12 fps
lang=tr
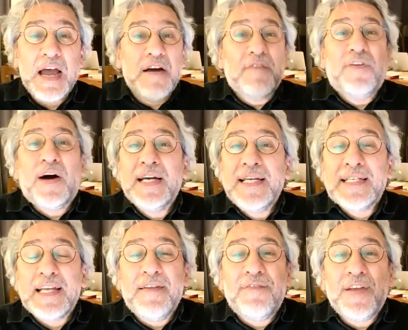Faiz
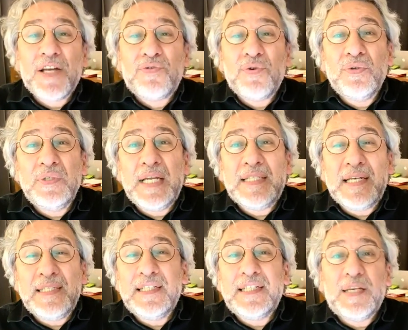enflasyonun
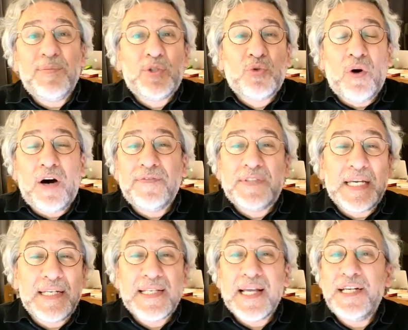nedenidir gibi tuhaf
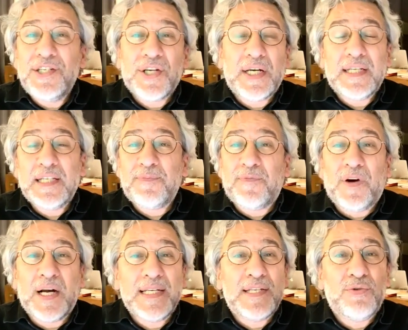tezler icat edip
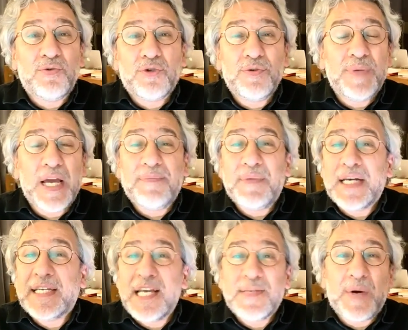faizi düşürmeyen
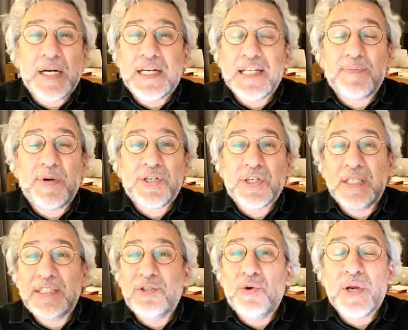Merkez Bankası
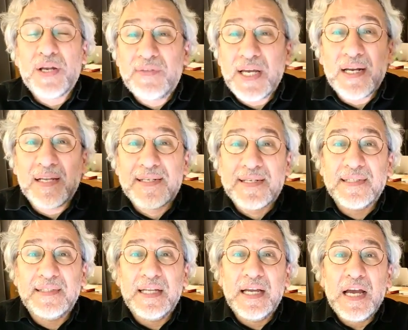Başkanı'nı görevden
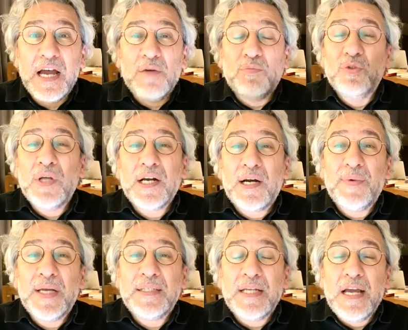alsın. Buna
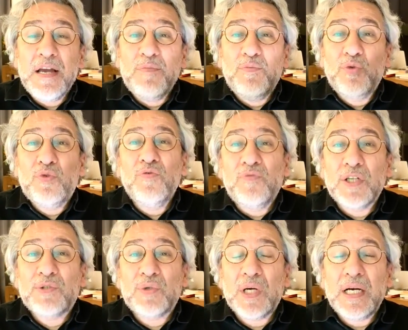rağmen bütün
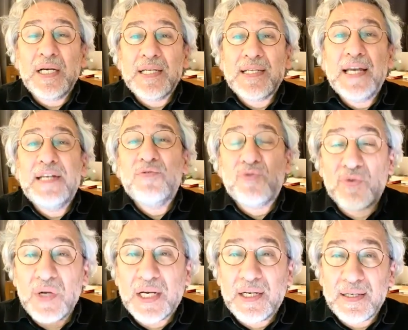fatura senin
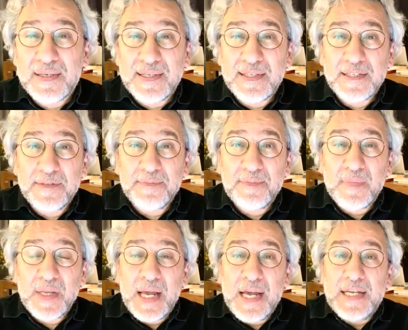üstüne kalsın.
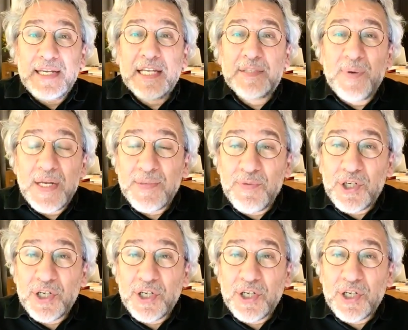Yetmezmiş